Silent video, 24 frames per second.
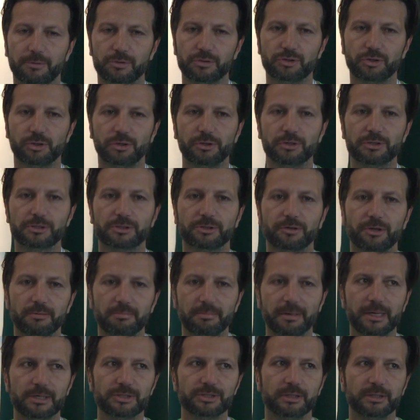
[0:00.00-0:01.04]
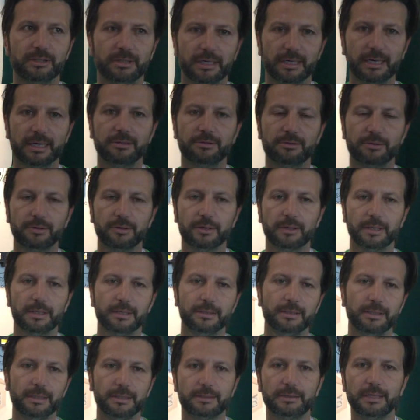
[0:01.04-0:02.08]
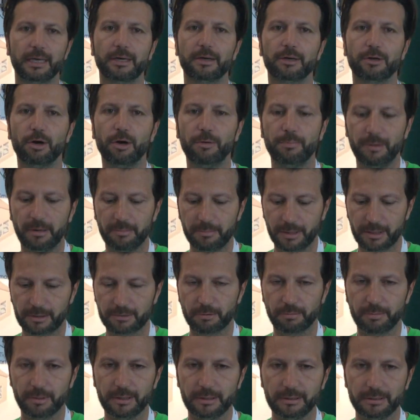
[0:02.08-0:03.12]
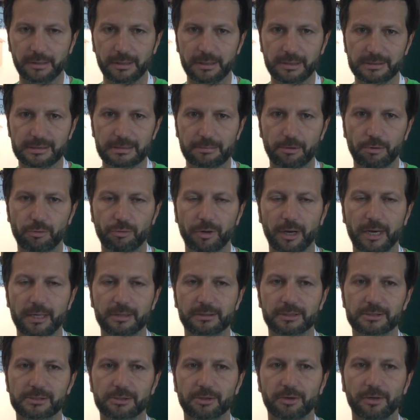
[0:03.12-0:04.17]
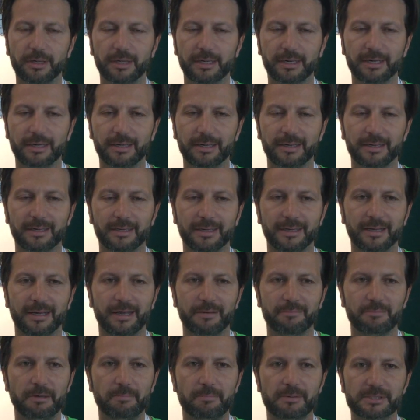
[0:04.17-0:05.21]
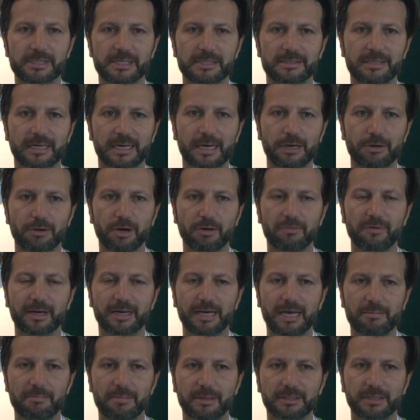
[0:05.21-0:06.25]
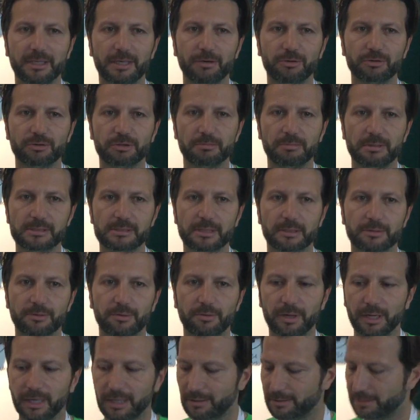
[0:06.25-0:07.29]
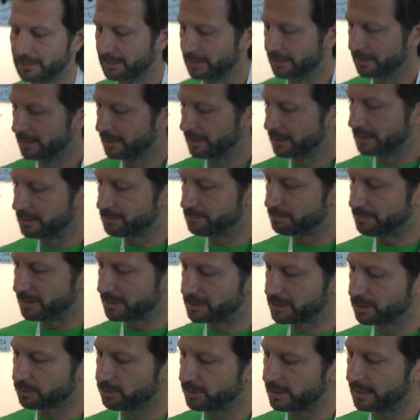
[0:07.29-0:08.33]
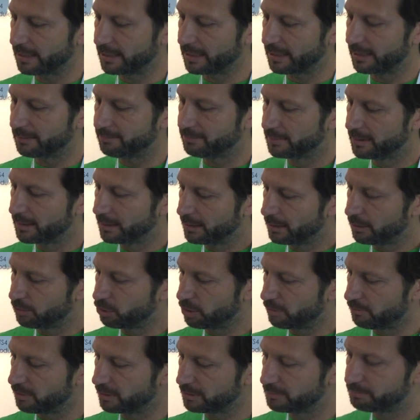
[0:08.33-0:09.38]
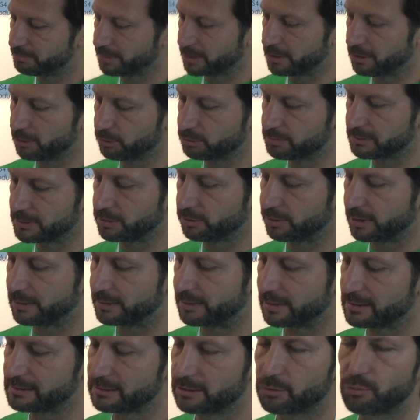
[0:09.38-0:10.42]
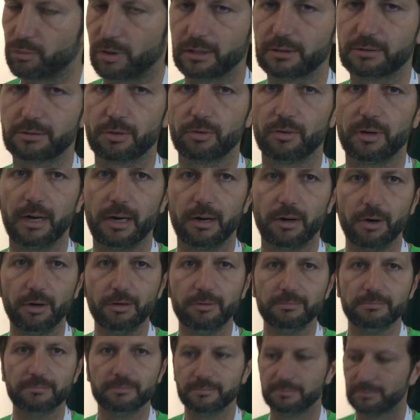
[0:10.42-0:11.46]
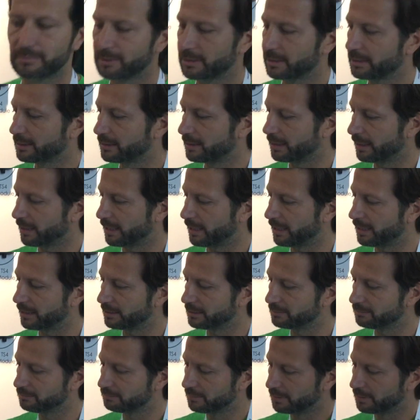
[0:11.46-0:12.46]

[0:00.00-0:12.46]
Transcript: buongiorno, sono il Managing Director di Tiger Europa, Mirko Bindi, siamo qui in Solar per presentare la nuova gamma di ottimizzatori, in particolare il nuovo ottimizzatore TS4AO che è